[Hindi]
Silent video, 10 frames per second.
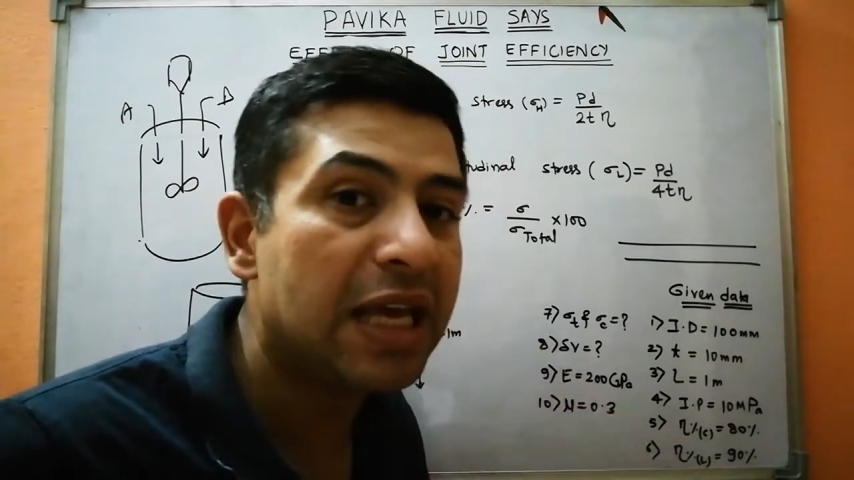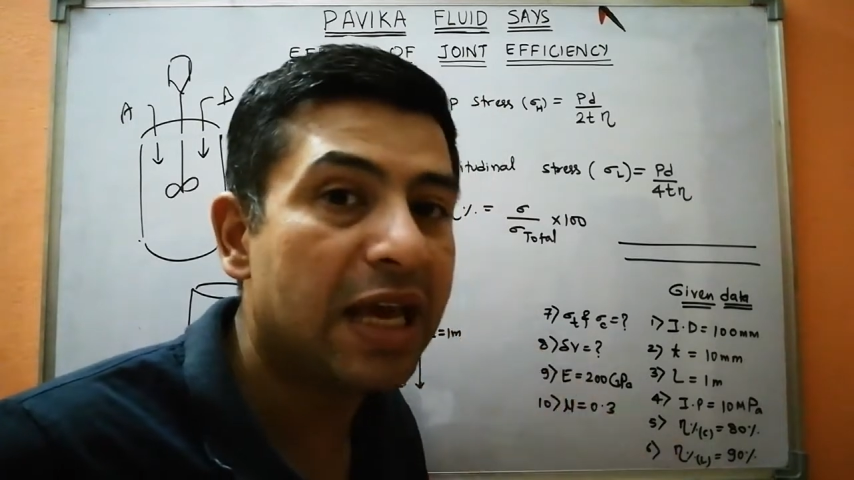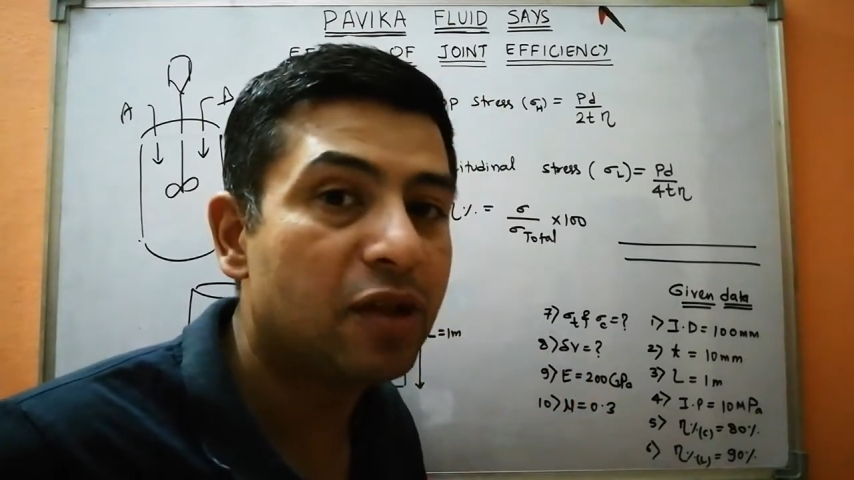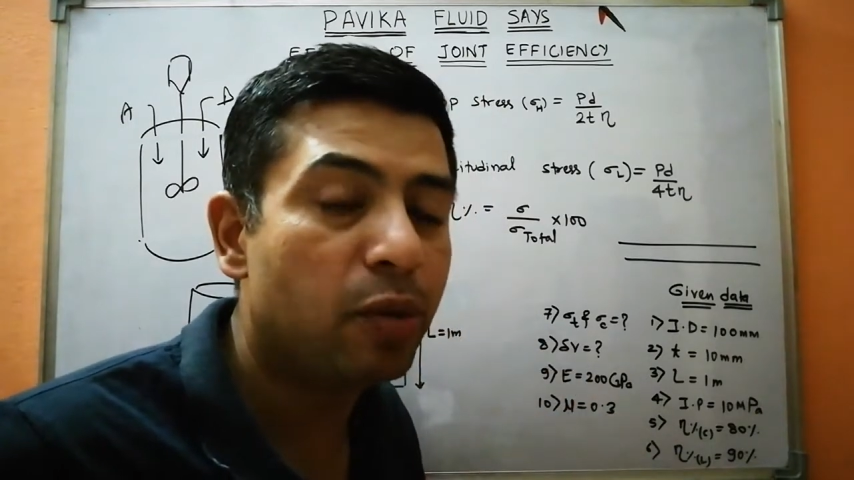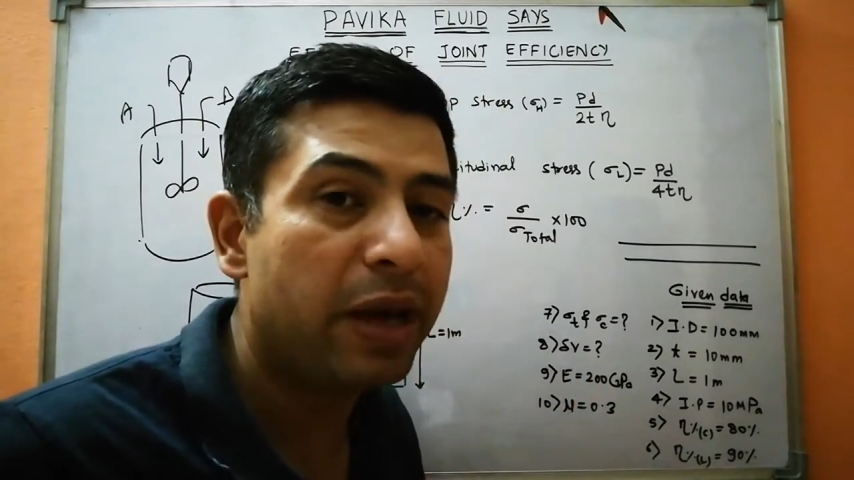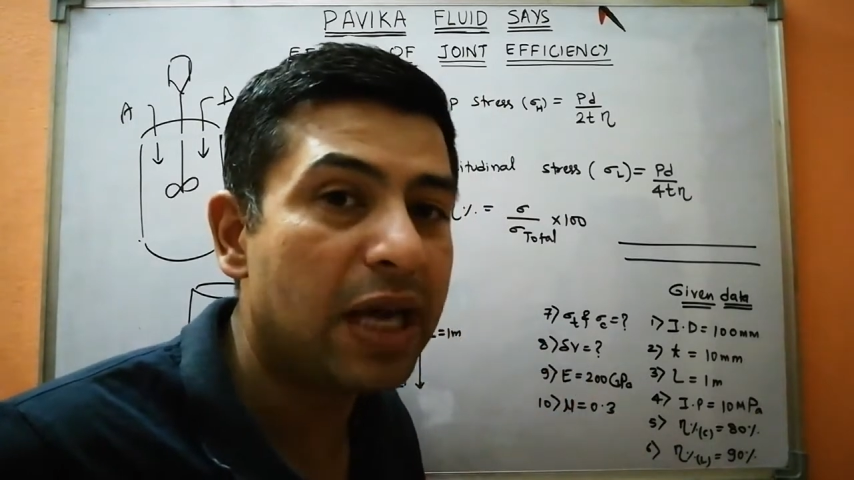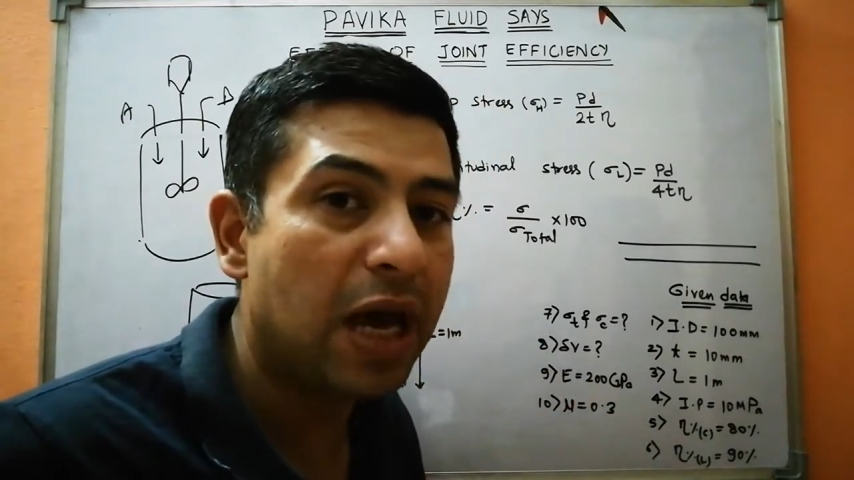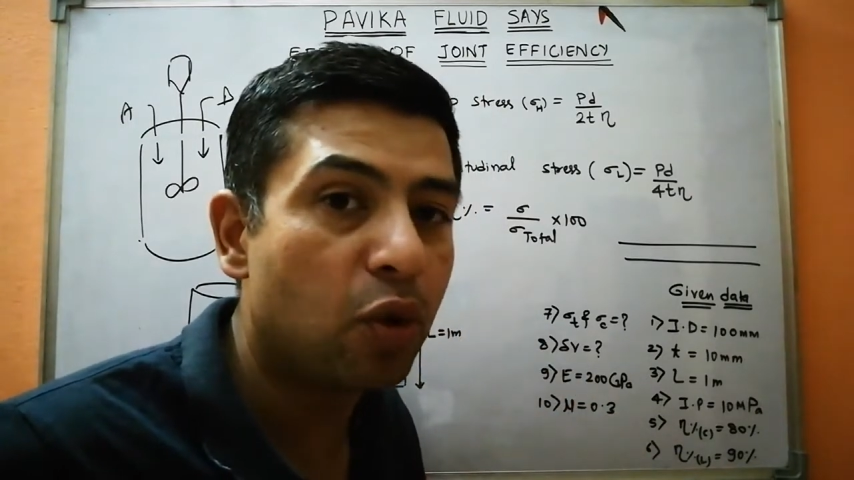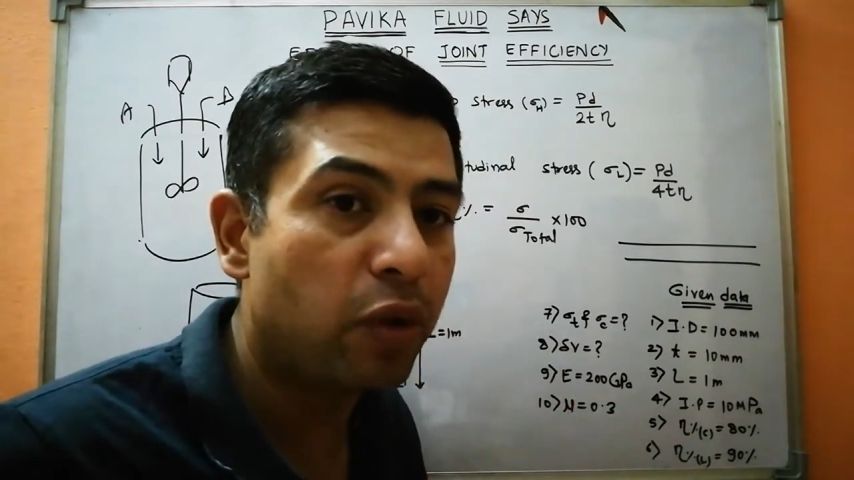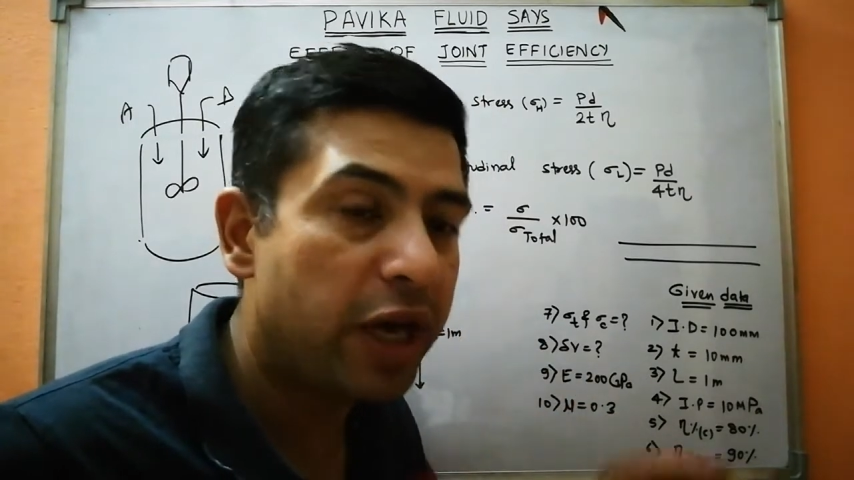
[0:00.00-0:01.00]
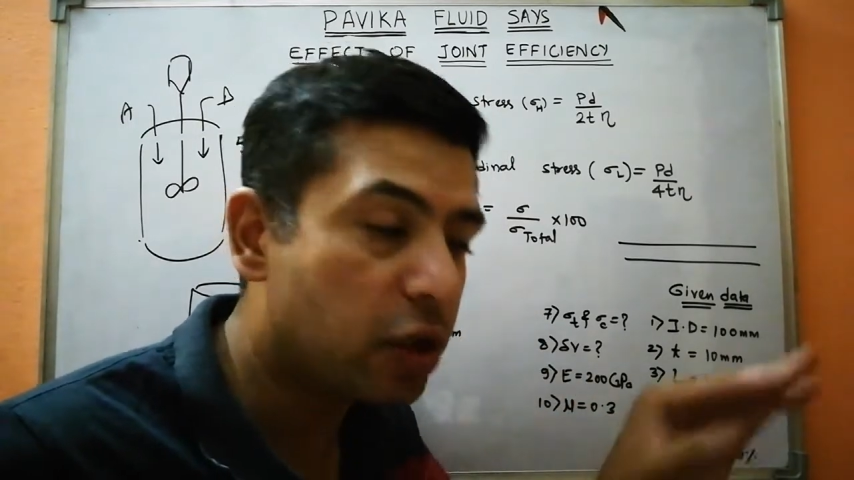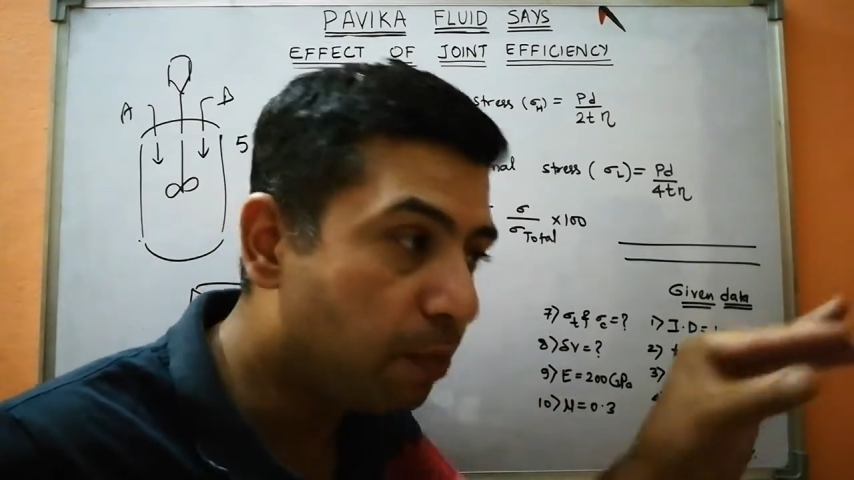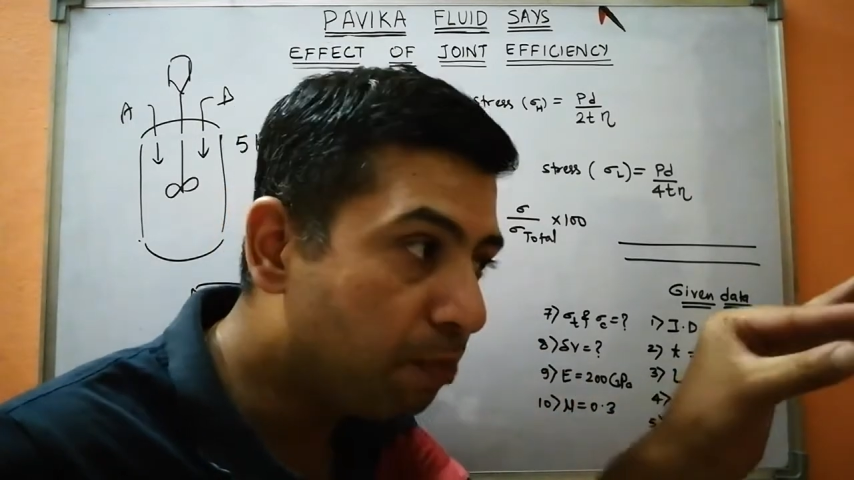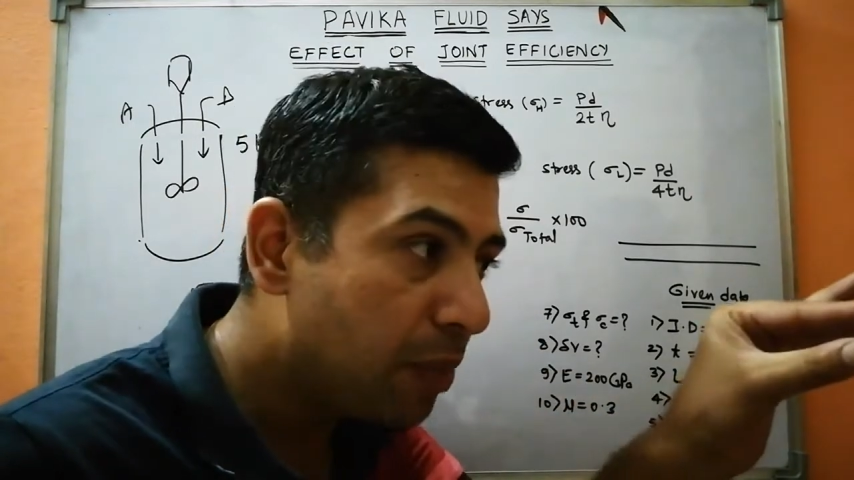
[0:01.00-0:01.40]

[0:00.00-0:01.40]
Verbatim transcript: है तो मैं क्या करूंगा एक